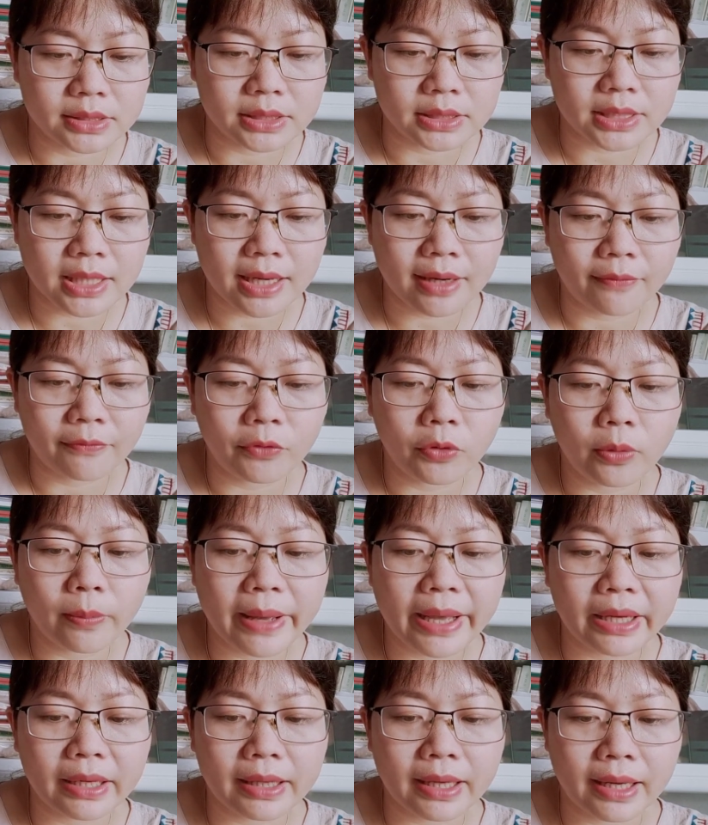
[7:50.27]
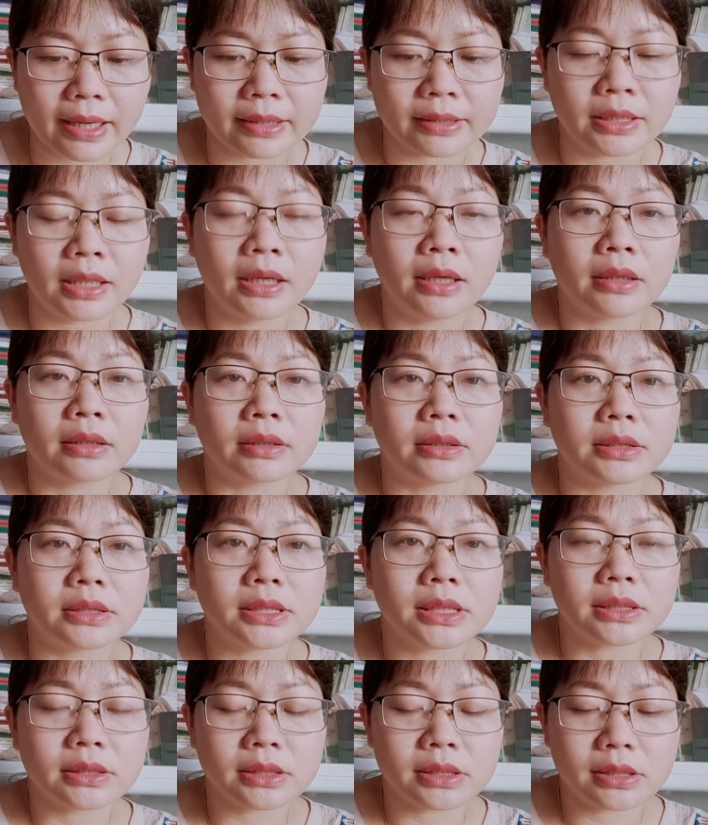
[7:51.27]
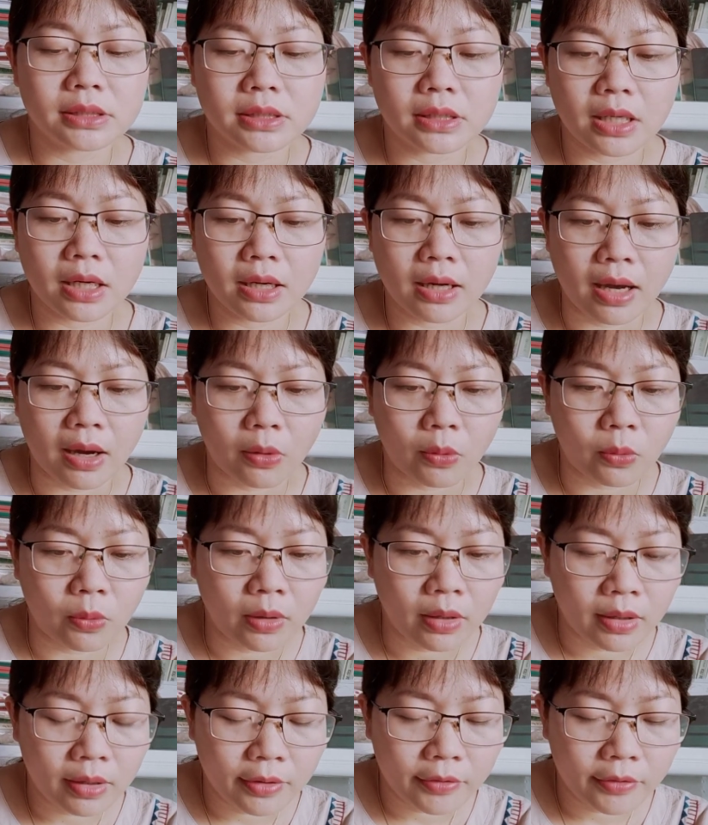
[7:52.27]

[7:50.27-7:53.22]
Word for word: được nhà vua ban khen thưởng chức tước rất hậu